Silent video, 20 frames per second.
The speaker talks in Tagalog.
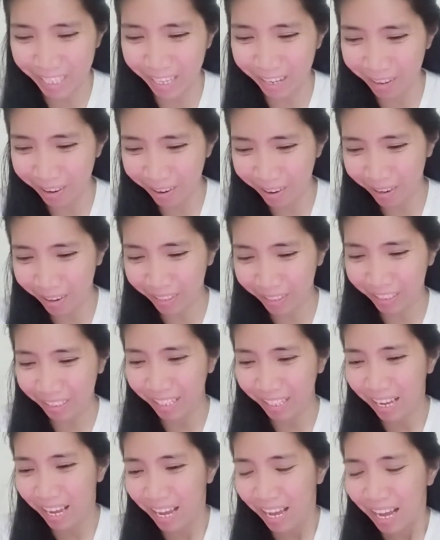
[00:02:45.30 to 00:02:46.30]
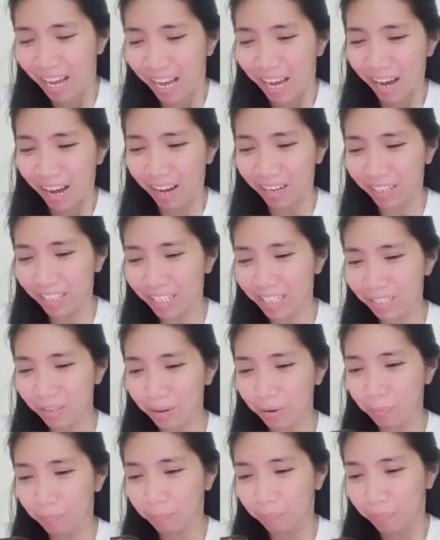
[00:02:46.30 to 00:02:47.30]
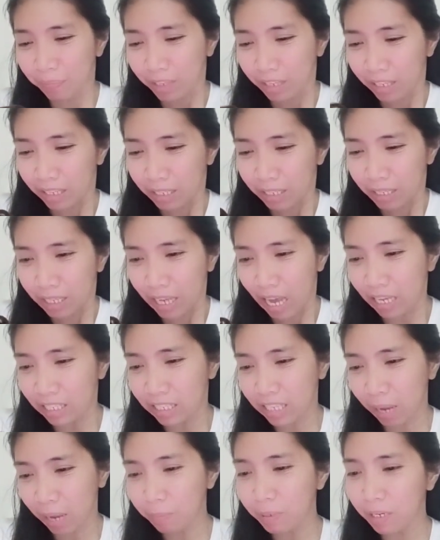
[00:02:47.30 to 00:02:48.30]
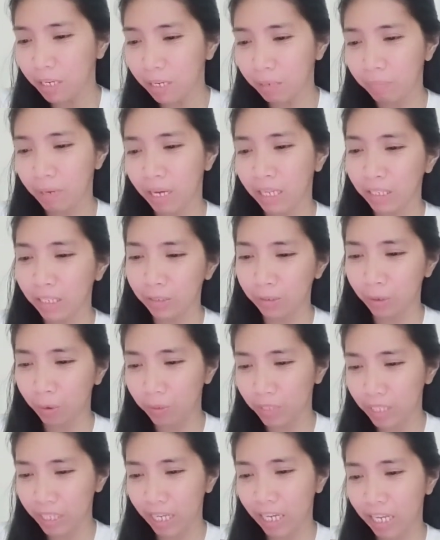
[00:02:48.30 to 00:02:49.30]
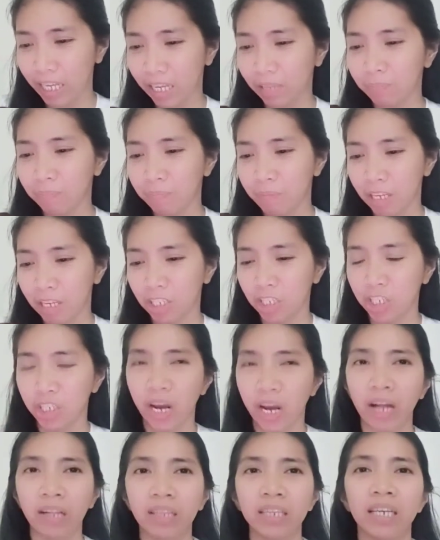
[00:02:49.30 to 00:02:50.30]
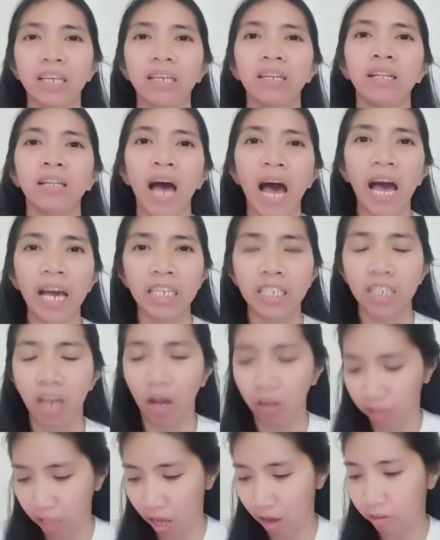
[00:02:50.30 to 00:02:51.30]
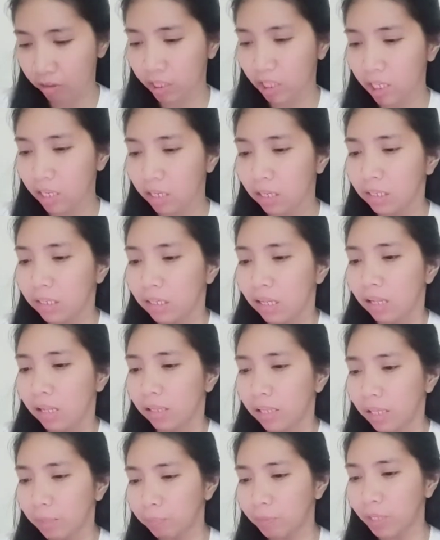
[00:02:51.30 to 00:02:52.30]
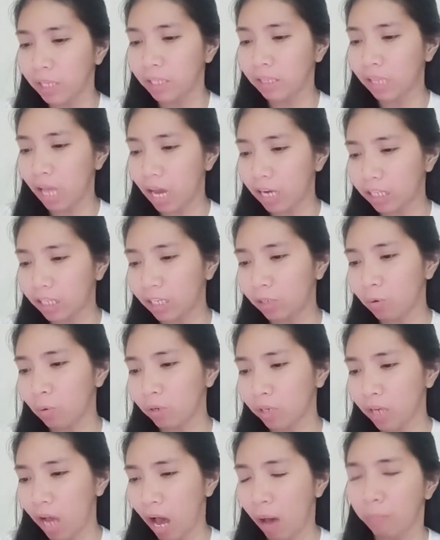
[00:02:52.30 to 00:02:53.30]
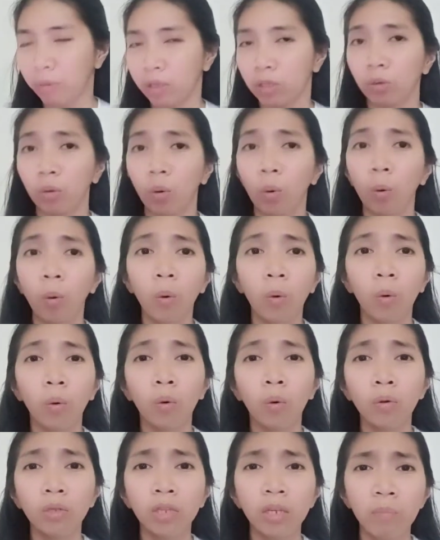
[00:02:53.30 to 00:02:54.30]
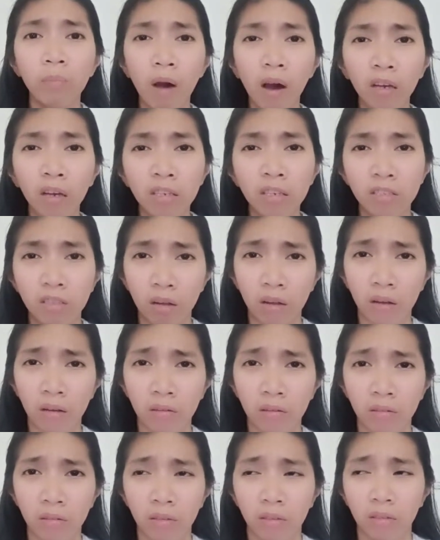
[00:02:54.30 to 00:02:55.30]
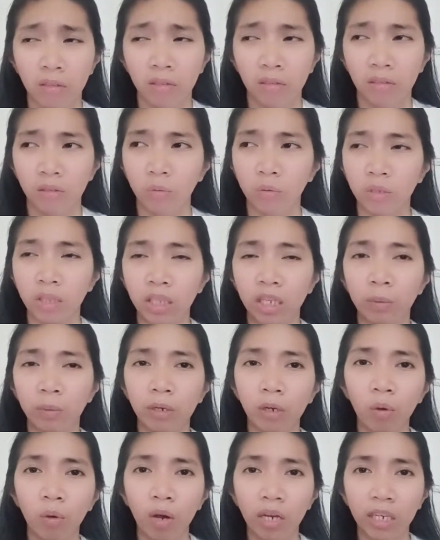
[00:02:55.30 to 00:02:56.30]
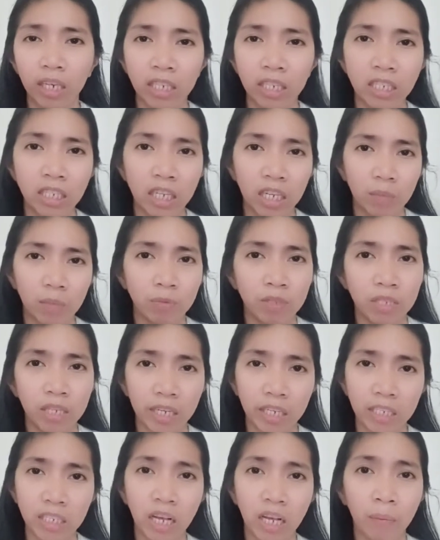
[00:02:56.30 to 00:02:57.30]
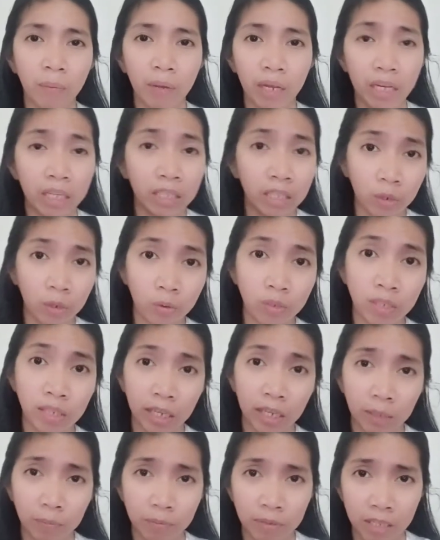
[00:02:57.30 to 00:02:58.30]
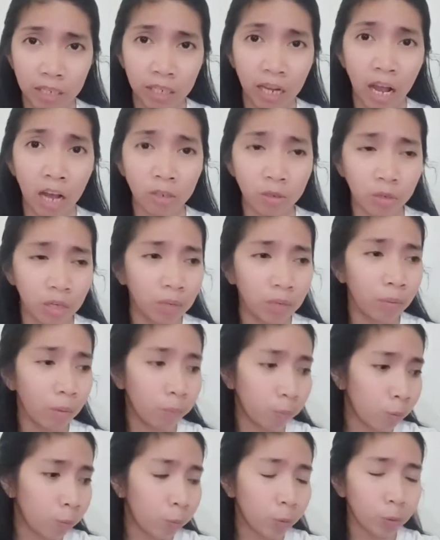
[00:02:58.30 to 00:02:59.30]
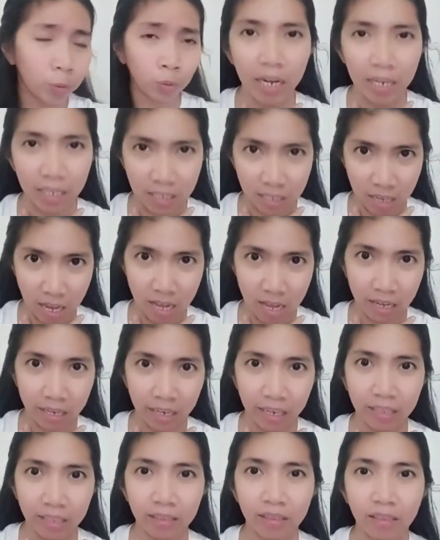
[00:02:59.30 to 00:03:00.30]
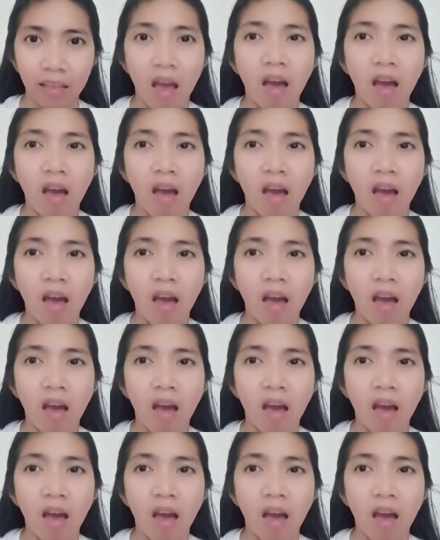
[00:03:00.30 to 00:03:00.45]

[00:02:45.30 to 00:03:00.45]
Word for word: Charot. Okay, so, ang sabi naman ni Rosalyn Mitchell Hill, Hi, shoutout. Lip tint lagi kong gamit. Oo, di ba kaysa hindi naman ako against sa lipstick kasi nga mahilig din ako sa lipstick. Actually, mapupuno na yung sa akin.